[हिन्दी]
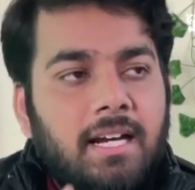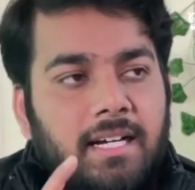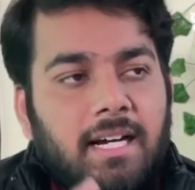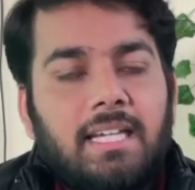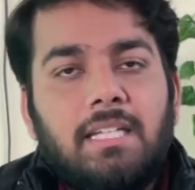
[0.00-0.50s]

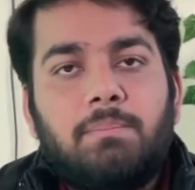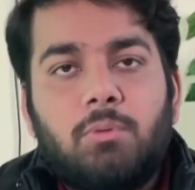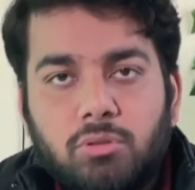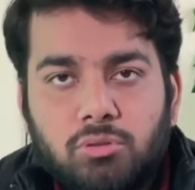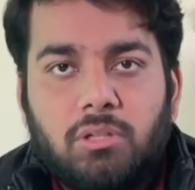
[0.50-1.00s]
कई
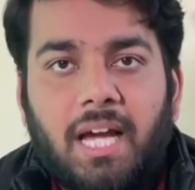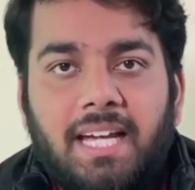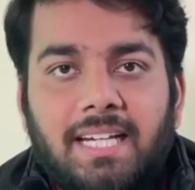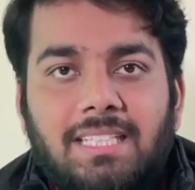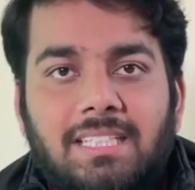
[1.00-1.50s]
रिपोर्ट्स
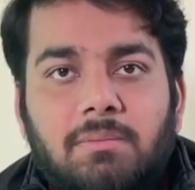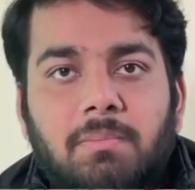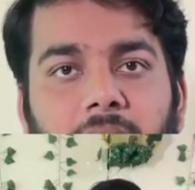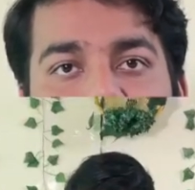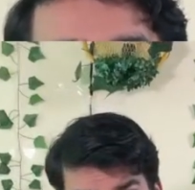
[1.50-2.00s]
उठाएंगे
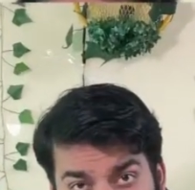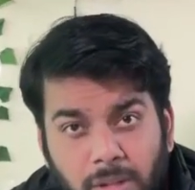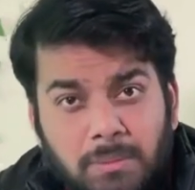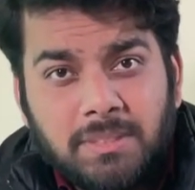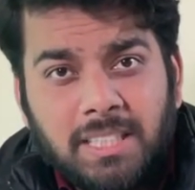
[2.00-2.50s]
जिसमें
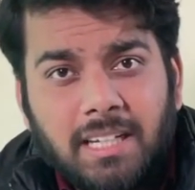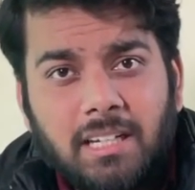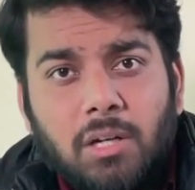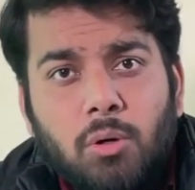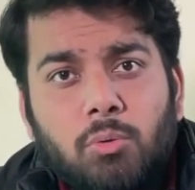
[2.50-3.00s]
फर्म्स हैं
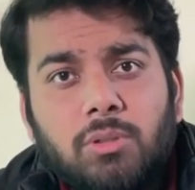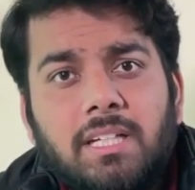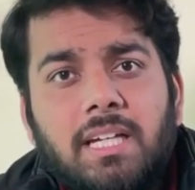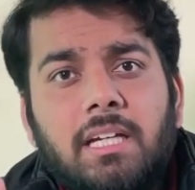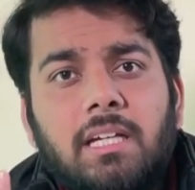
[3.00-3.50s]

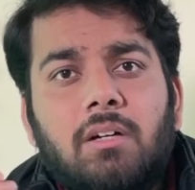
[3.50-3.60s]
उनके